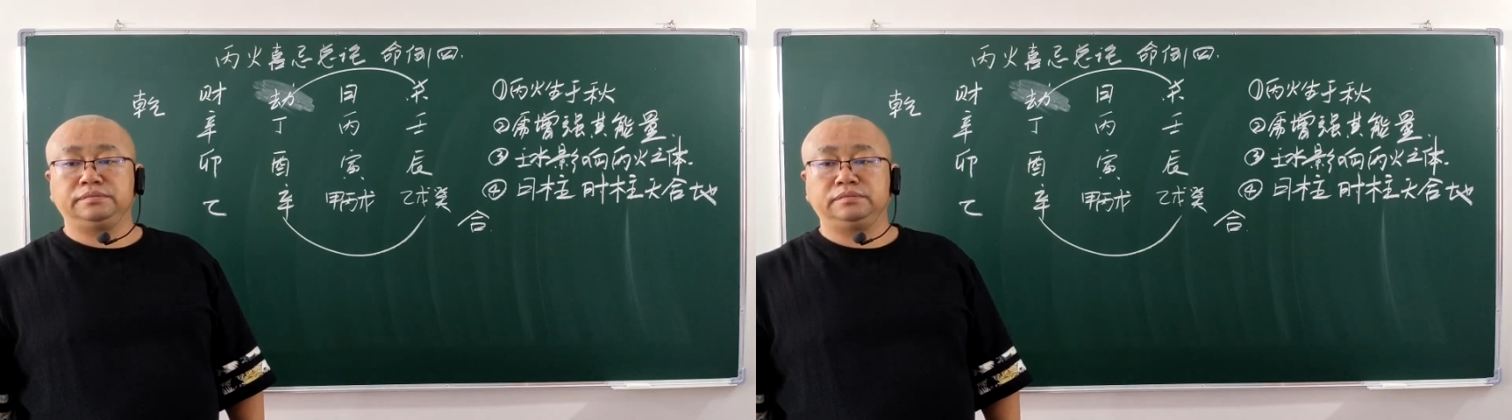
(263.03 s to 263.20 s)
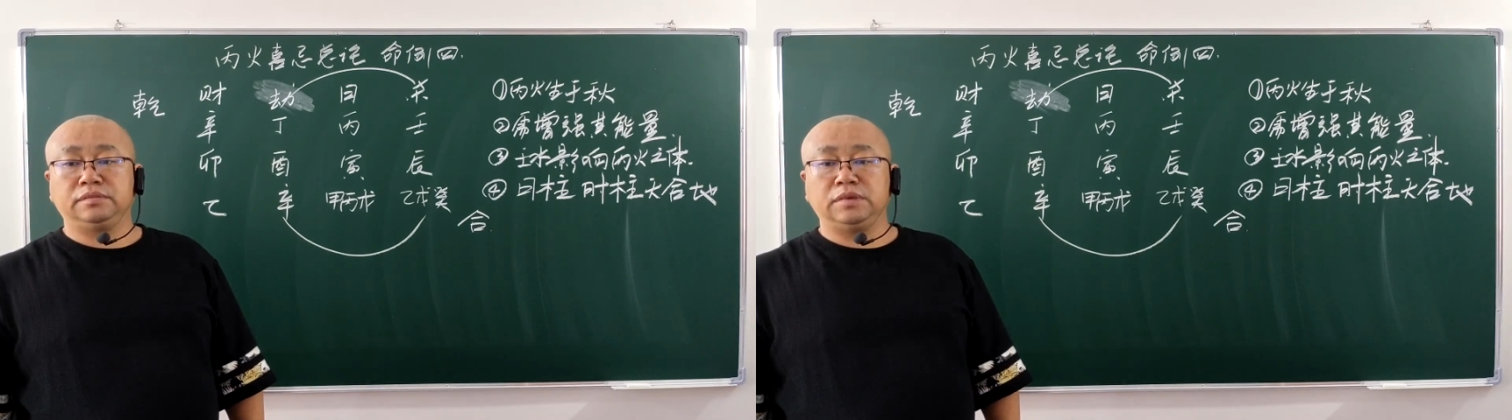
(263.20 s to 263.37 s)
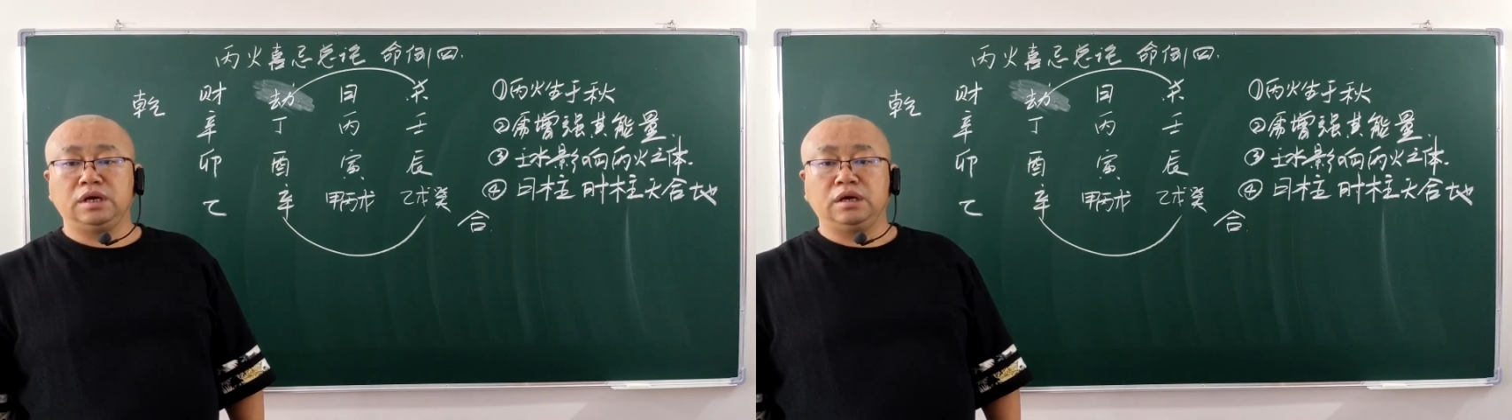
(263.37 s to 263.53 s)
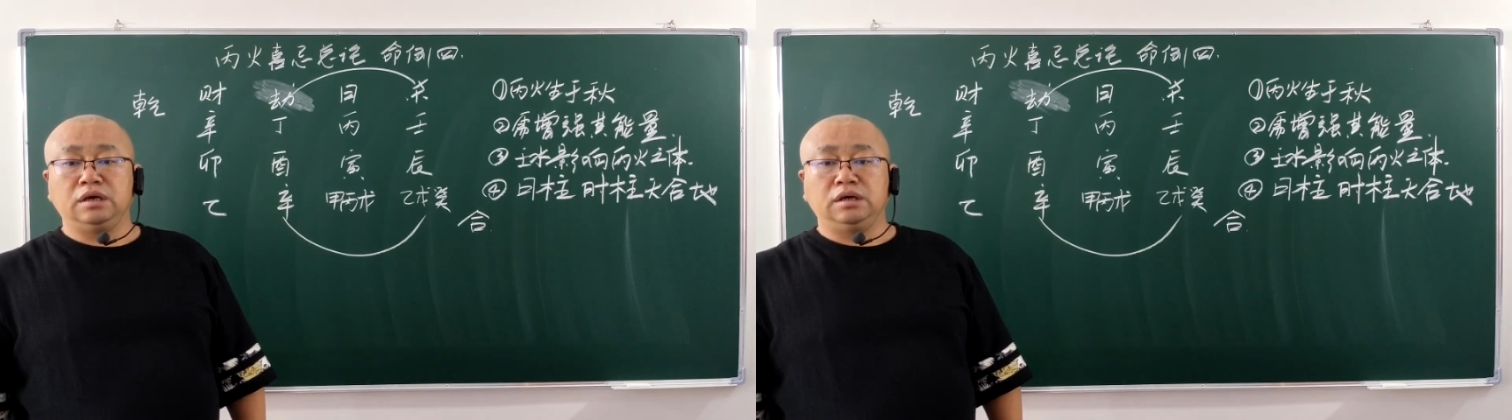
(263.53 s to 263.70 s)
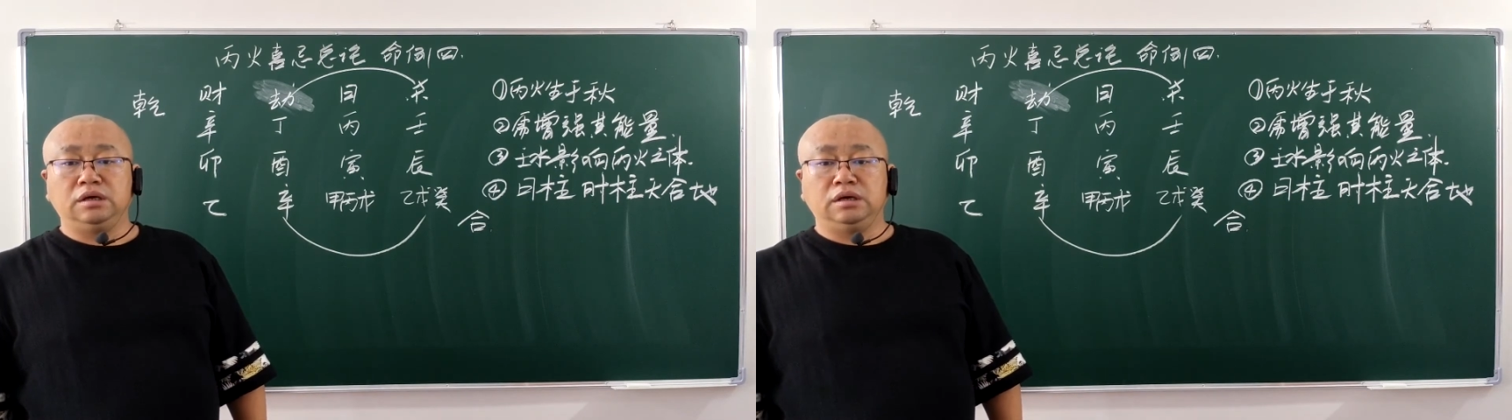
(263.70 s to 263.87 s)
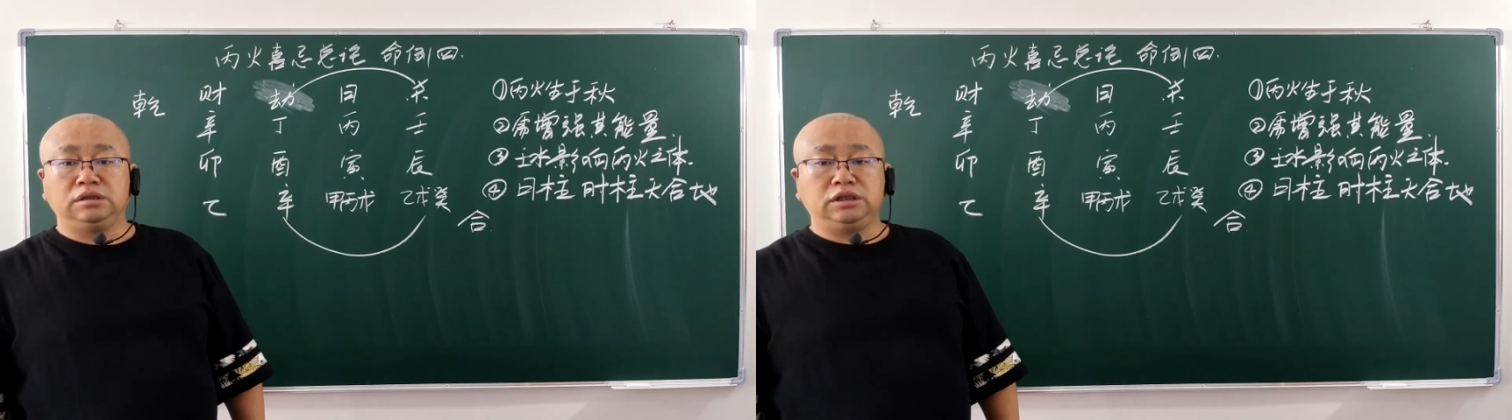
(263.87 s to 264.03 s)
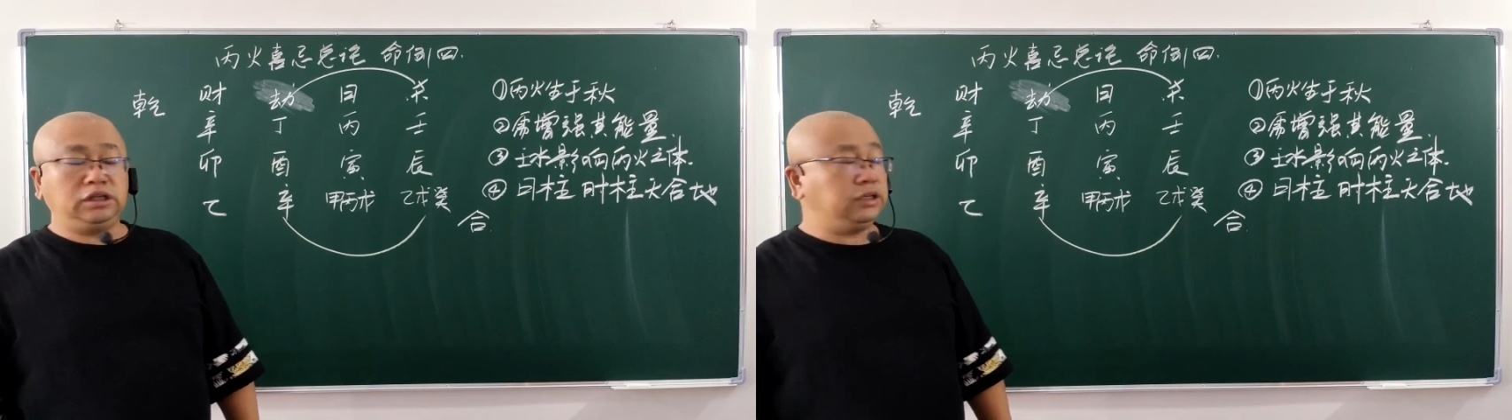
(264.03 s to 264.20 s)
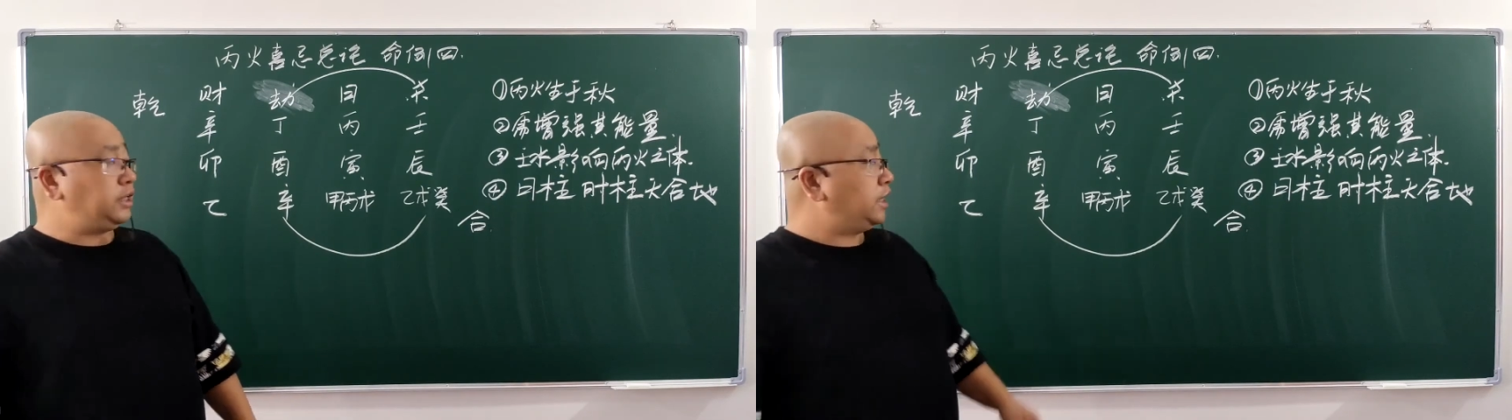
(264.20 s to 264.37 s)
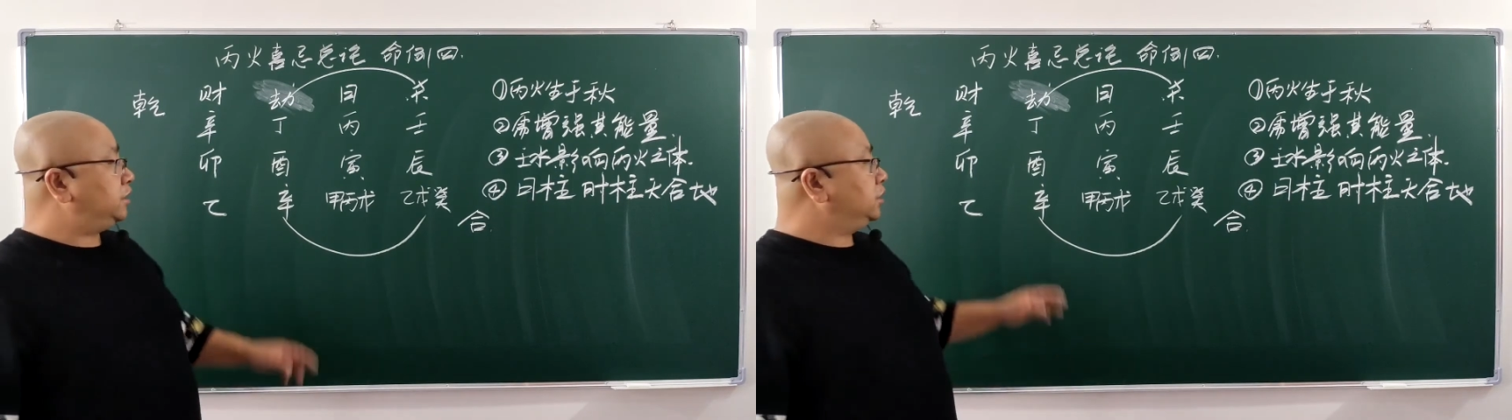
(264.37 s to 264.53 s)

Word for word: 得到年支的卯木，